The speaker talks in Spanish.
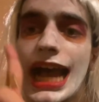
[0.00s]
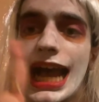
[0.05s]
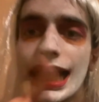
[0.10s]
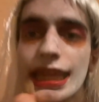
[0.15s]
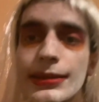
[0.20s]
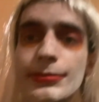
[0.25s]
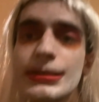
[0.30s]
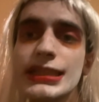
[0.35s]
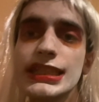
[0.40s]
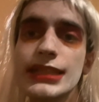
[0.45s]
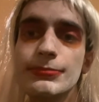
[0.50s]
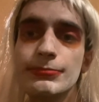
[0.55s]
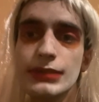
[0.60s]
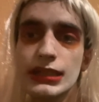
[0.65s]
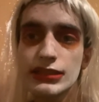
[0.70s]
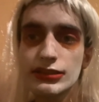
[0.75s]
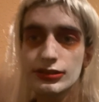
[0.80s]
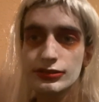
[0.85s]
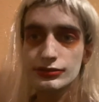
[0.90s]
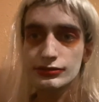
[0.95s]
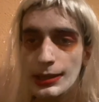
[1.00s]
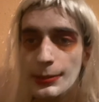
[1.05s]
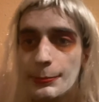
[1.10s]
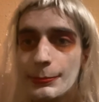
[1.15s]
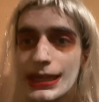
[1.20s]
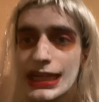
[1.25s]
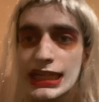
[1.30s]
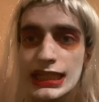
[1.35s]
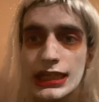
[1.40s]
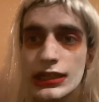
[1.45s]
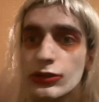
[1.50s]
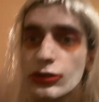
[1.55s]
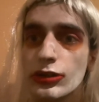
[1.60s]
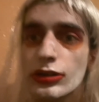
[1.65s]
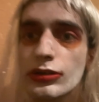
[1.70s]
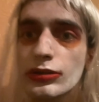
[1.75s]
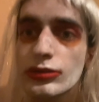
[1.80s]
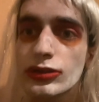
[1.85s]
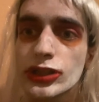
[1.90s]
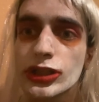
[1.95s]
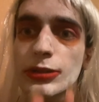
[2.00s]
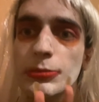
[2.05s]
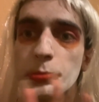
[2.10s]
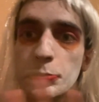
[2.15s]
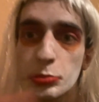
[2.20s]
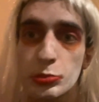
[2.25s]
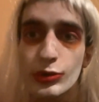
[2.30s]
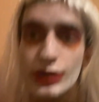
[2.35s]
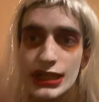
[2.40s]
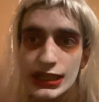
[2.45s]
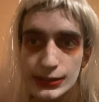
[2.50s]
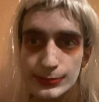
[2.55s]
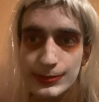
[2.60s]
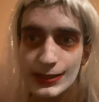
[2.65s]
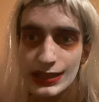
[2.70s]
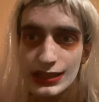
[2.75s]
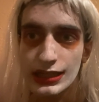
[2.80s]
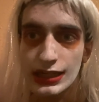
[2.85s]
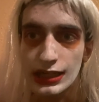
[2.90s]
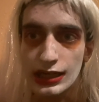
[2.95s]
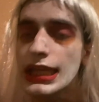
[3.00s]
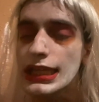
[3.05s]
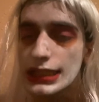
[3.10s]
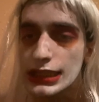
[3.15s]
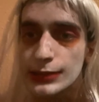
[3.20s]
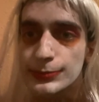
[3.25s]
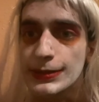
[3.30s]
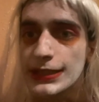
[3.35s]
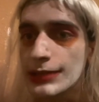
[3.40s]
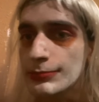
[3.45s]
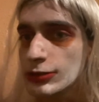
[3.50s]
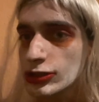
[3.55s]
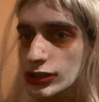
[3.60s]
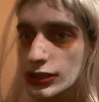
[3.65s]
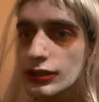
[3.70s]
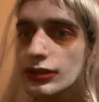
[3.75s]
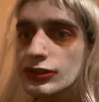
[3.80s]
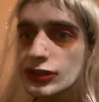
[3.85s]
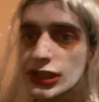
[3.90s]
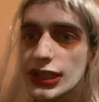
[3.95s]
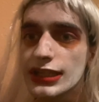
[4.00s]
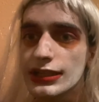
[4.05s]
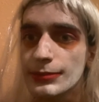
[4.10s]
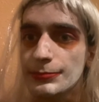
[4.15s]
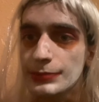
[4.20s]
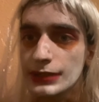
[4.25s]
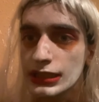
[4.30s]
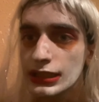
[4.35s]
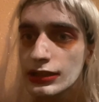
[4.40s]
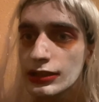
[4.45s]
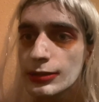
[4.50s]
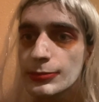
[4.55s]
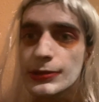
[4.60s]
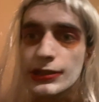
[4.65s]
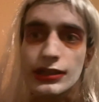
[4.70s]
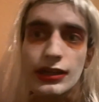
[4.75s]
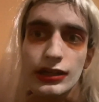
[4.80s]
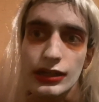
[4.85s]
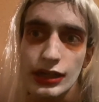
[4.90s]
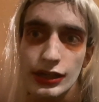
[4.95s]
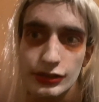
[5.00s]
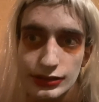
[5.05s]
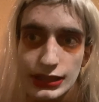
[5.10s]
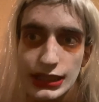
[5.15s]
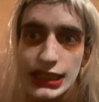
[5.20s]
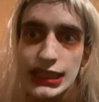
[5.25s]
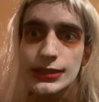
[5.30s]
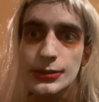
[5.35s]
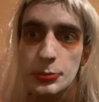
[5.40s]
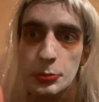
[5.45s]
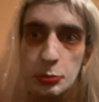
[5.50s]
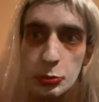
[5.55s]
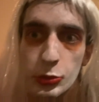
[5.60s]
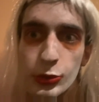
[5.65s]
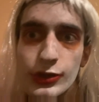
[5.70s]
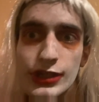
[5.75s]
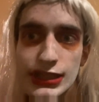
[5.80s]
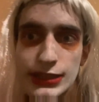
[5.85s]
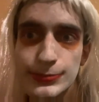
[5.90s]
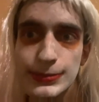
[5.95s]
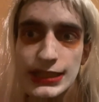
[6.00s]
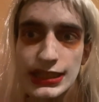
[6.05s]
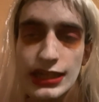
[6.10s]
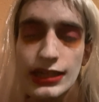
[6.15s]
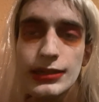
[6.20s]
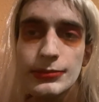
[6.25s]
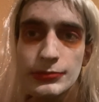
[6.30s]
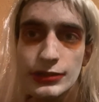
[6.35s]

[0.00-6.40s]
Además, en mayo van a hacer un concurso muy especial que esperamos que no se hayan perdido porque, claro, es muy especial y muy